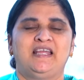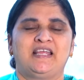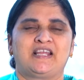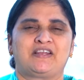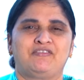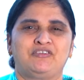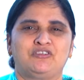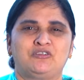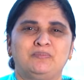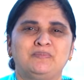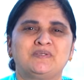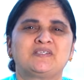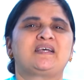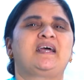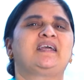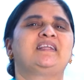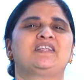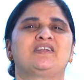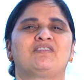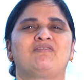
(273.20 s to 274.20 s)
ఇరవై తొమ్మిది
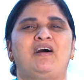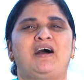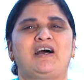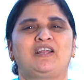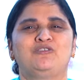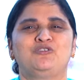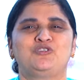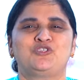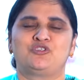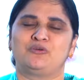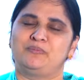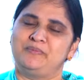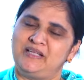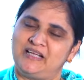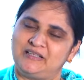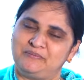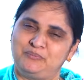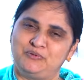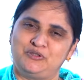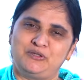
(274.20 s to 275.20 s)
సాయంత్రం ఆరు నుంచి
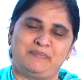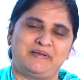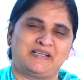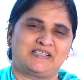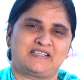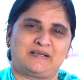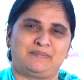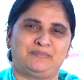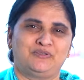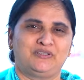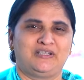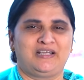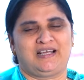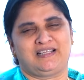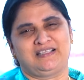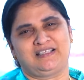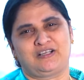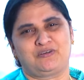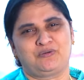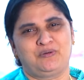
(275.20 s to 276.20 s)
తొమ్మిది అద్భుతమైన సభ ఉంది
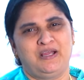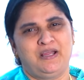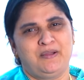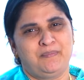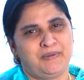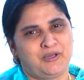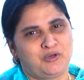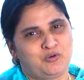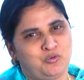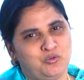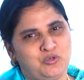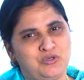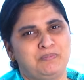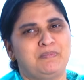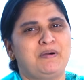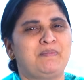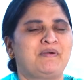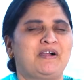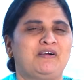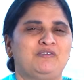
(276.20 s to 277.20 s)
అందరూ మేము
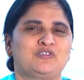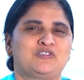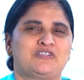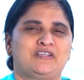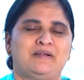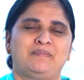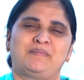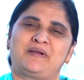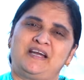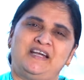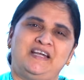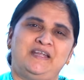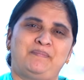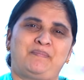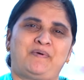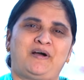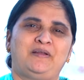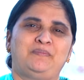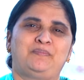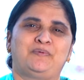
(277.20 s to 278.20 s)
కుటుంబంగా వస్తున్నాం రండి
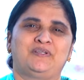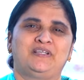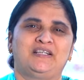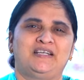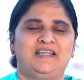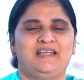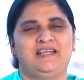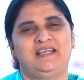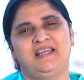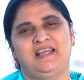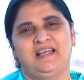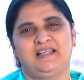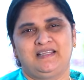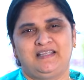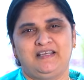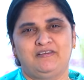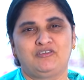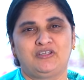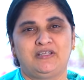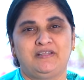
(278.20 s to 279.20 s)
పాలు పొందండి
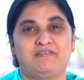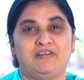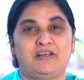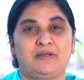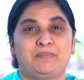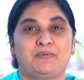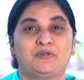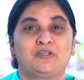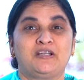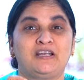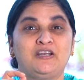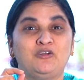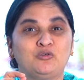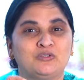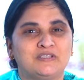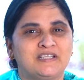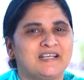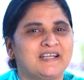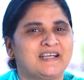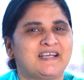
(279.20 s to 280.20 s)
దేవుని దీవెనలు పొందండి
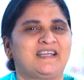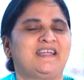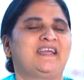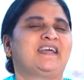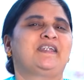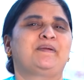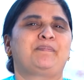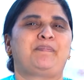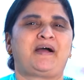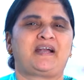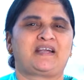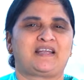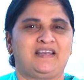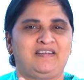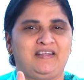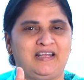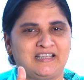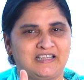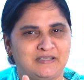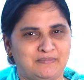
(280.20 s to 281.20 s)
నూతన క్రియ అనే
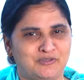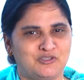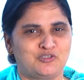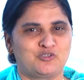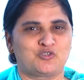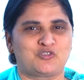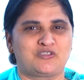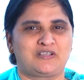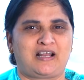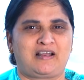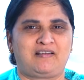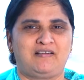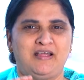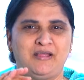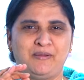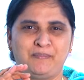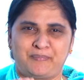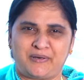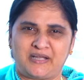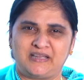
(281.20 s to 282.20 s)
పాటని ఎంతమంది చూస్తున్నారు
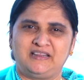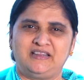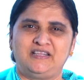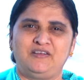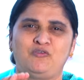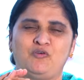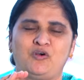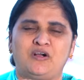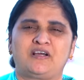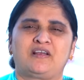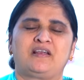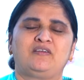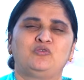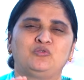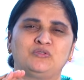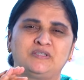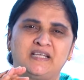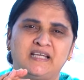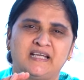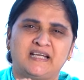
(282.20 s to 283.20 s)
ప్రతి ఒక్కరు
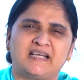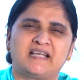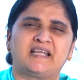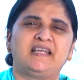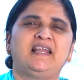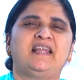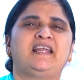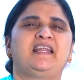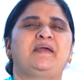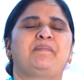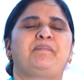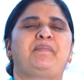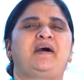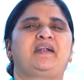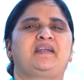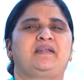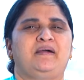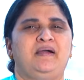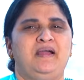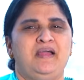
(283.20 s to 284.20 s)
నూతన క్రియలు అనే
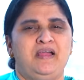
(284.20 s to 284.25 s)
పాట